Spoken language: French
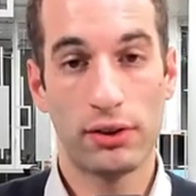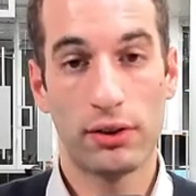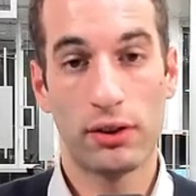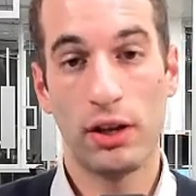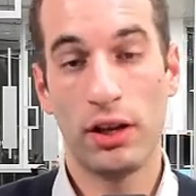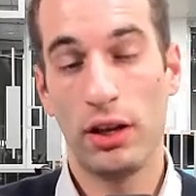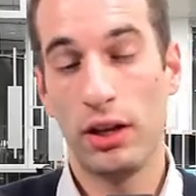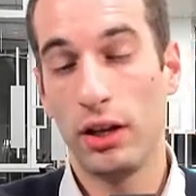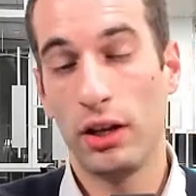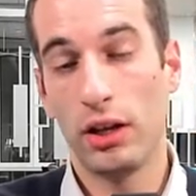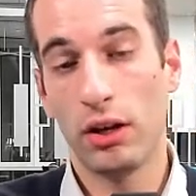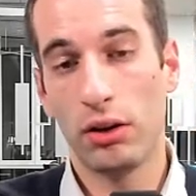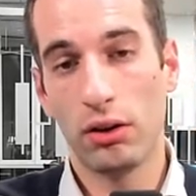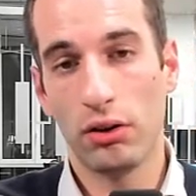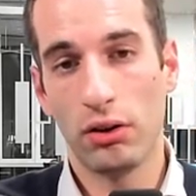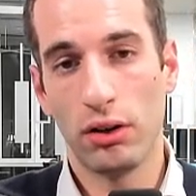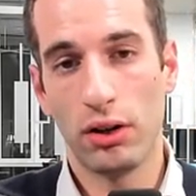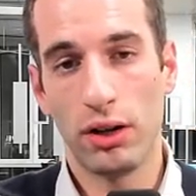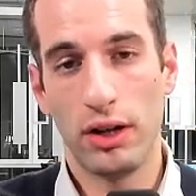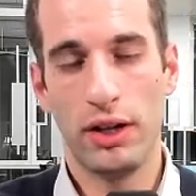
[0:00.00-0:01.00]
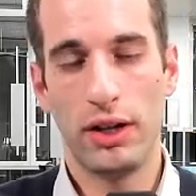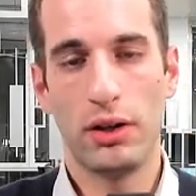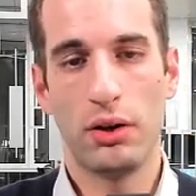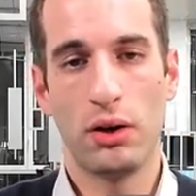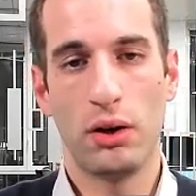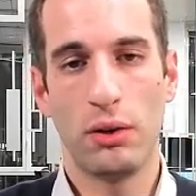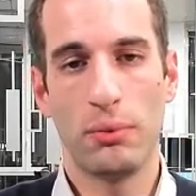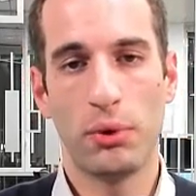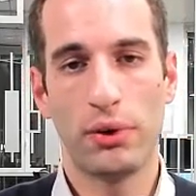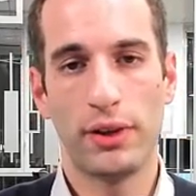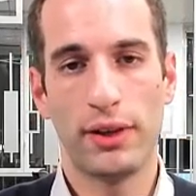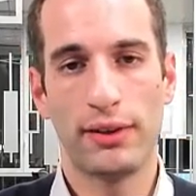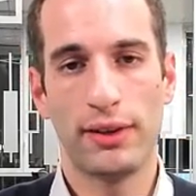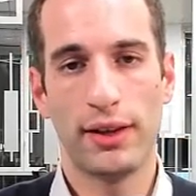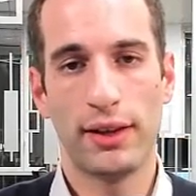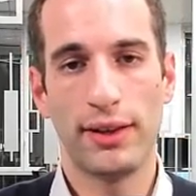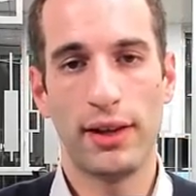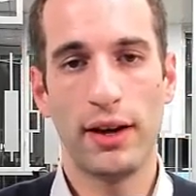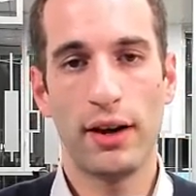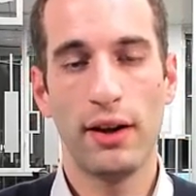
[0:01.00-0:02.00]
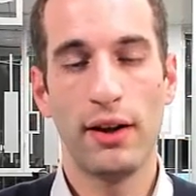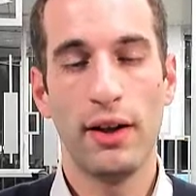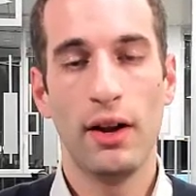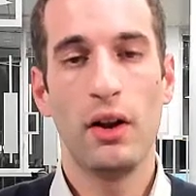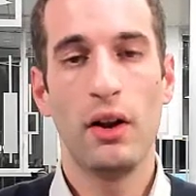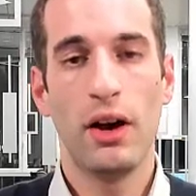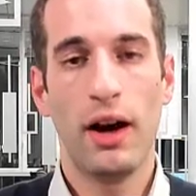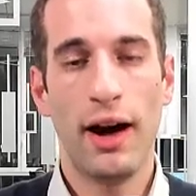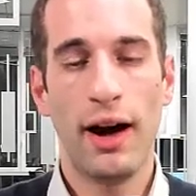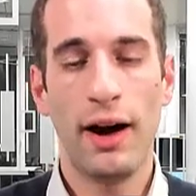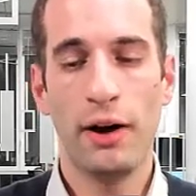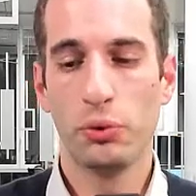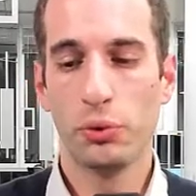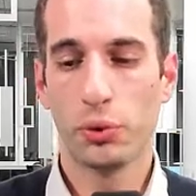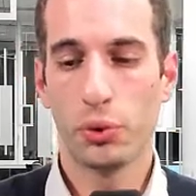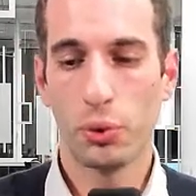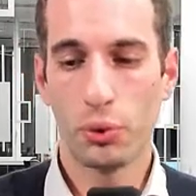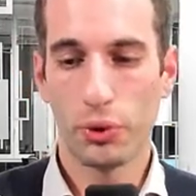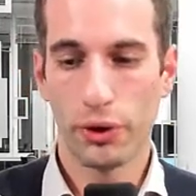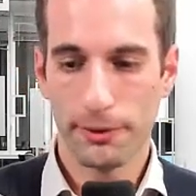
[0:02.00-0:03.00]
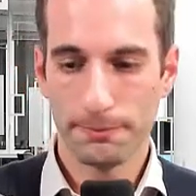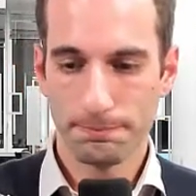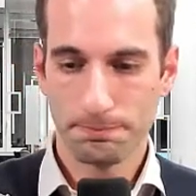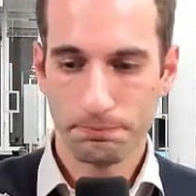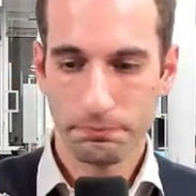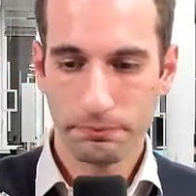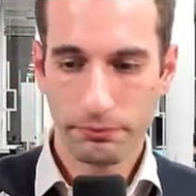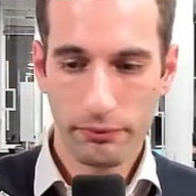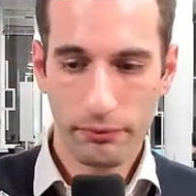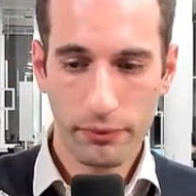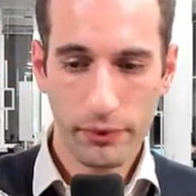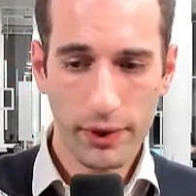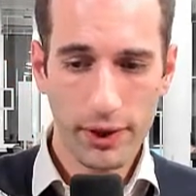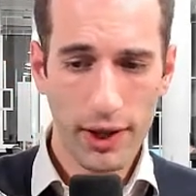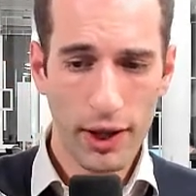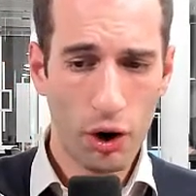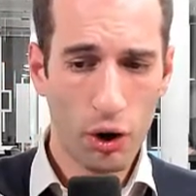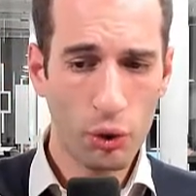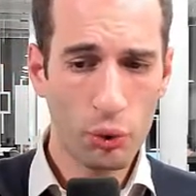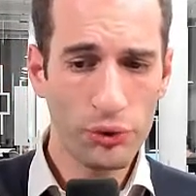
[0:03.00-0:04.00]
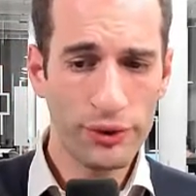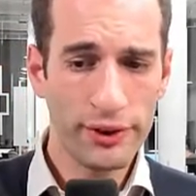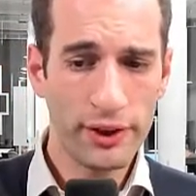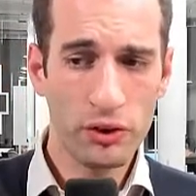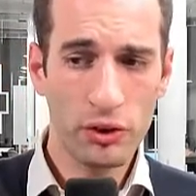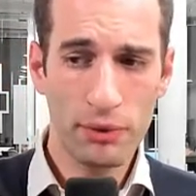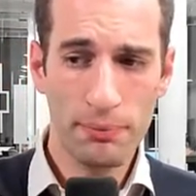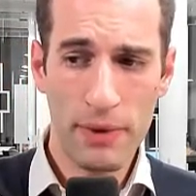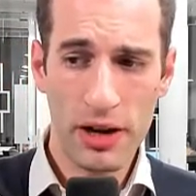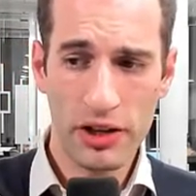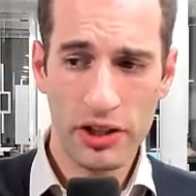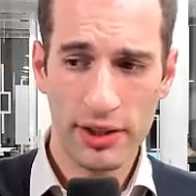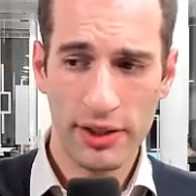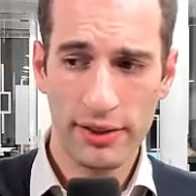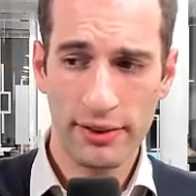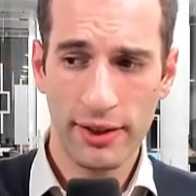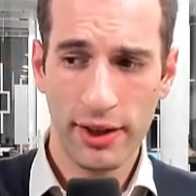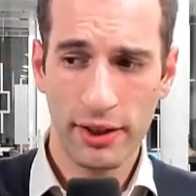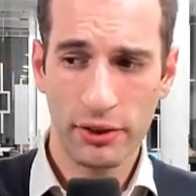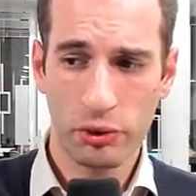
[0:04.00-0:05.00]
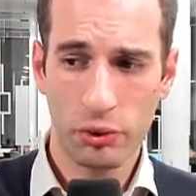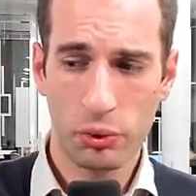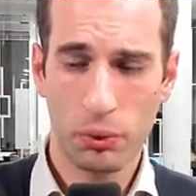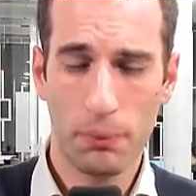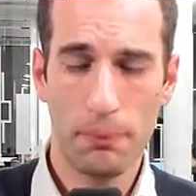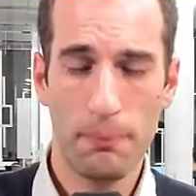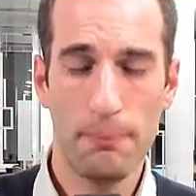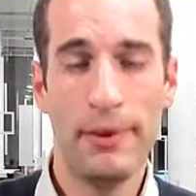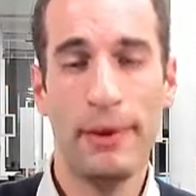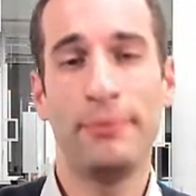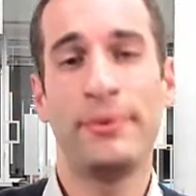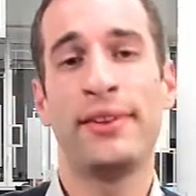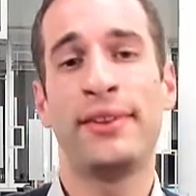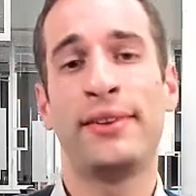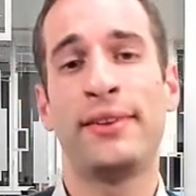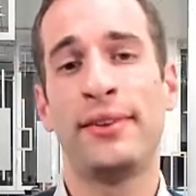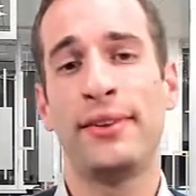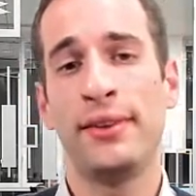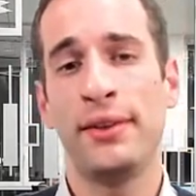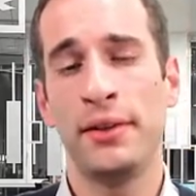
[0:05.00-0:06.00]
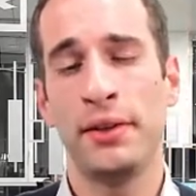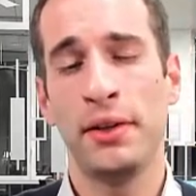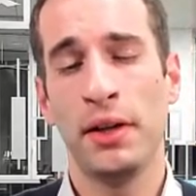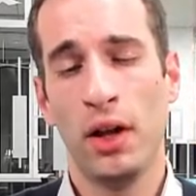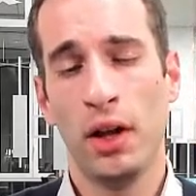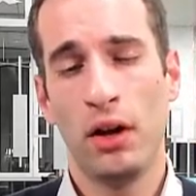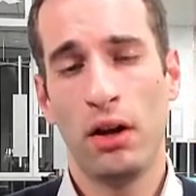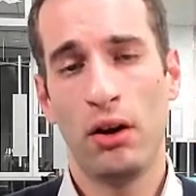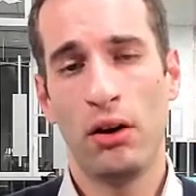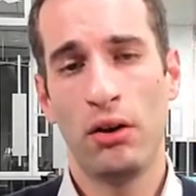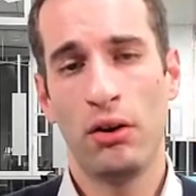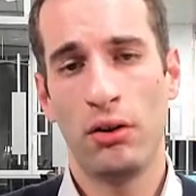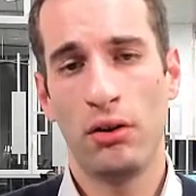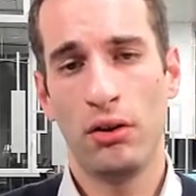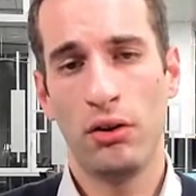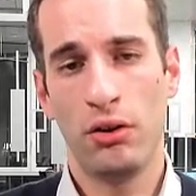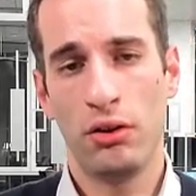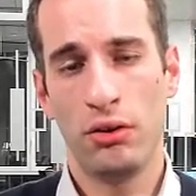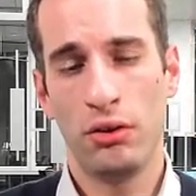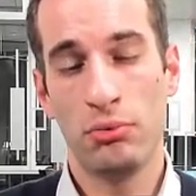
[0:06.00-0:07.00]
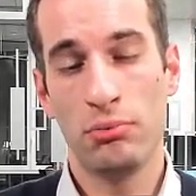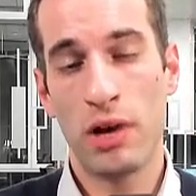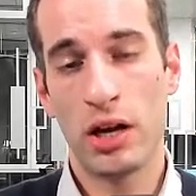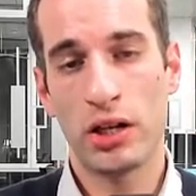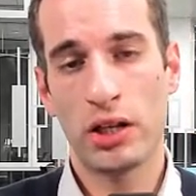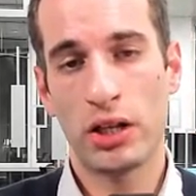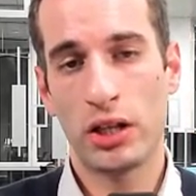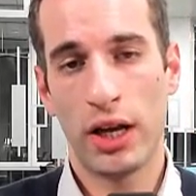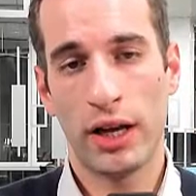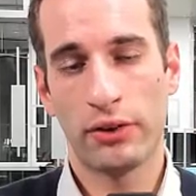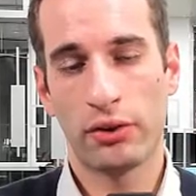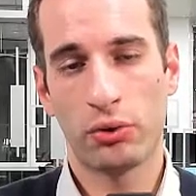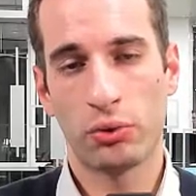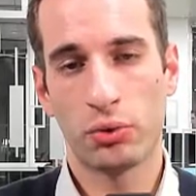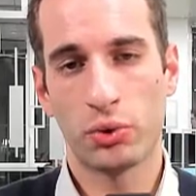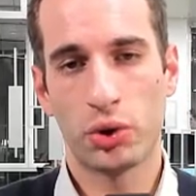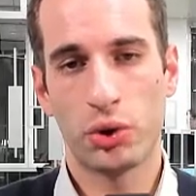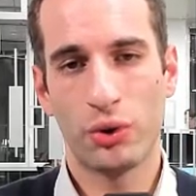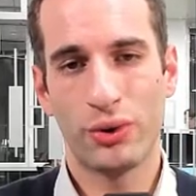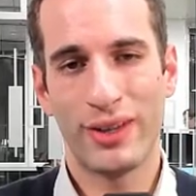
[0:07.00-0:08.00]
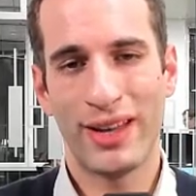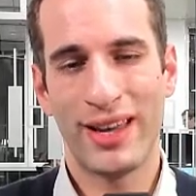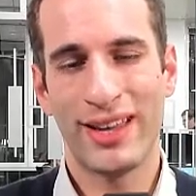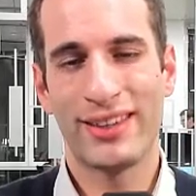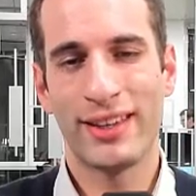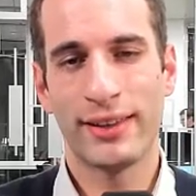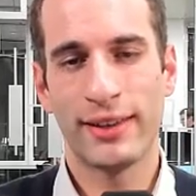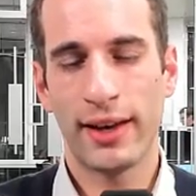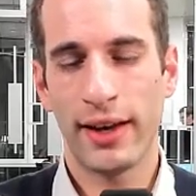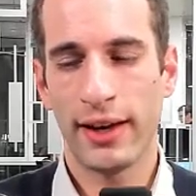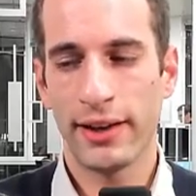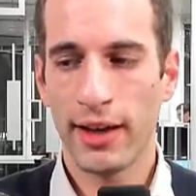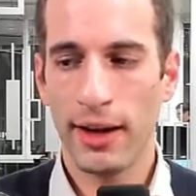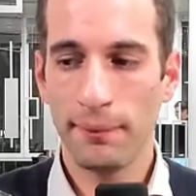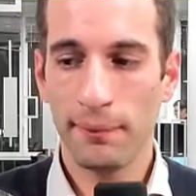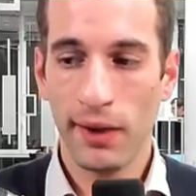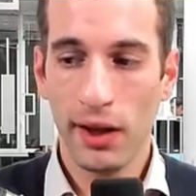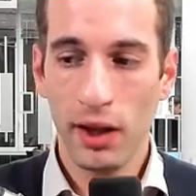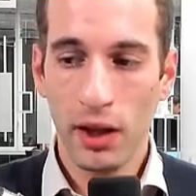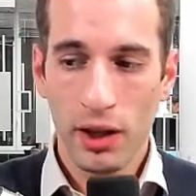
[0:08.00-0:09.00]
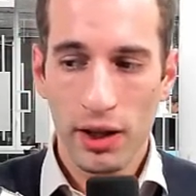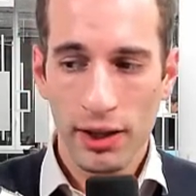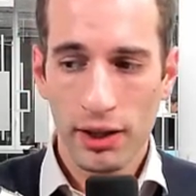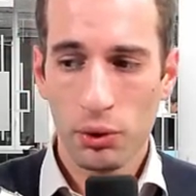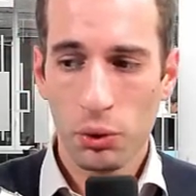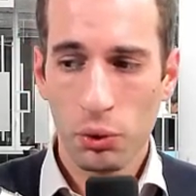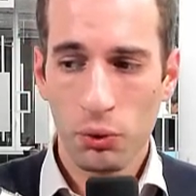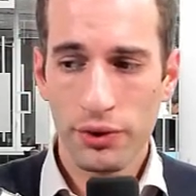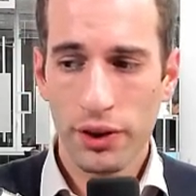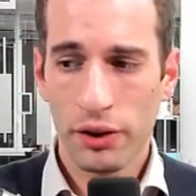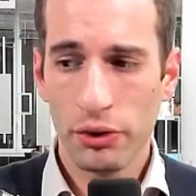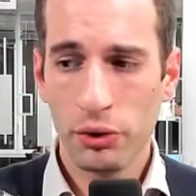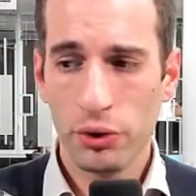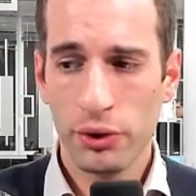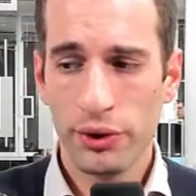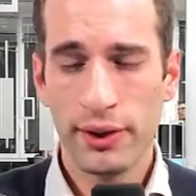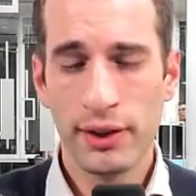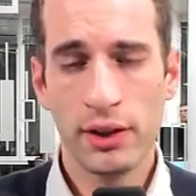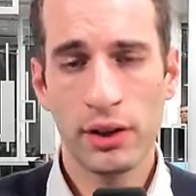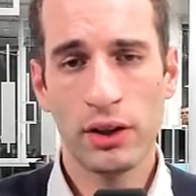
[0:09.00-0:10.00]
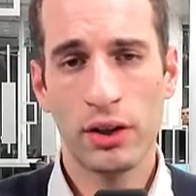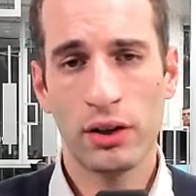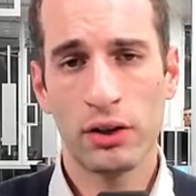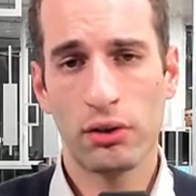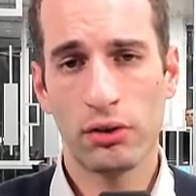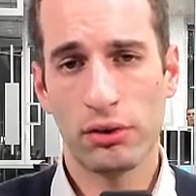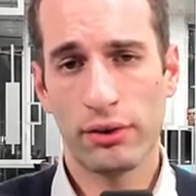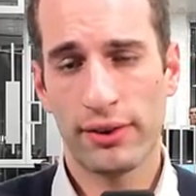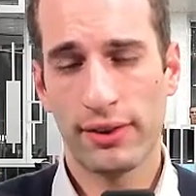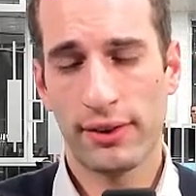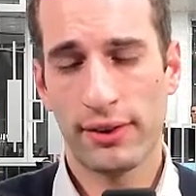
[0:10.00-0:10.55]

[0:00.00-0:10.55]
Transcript: et les, et les protestataires à Hong Kong. Alors concernant le marché des actions, même si euh, le marché actions aujourd'hui a été très calme, il convient de noter hein, que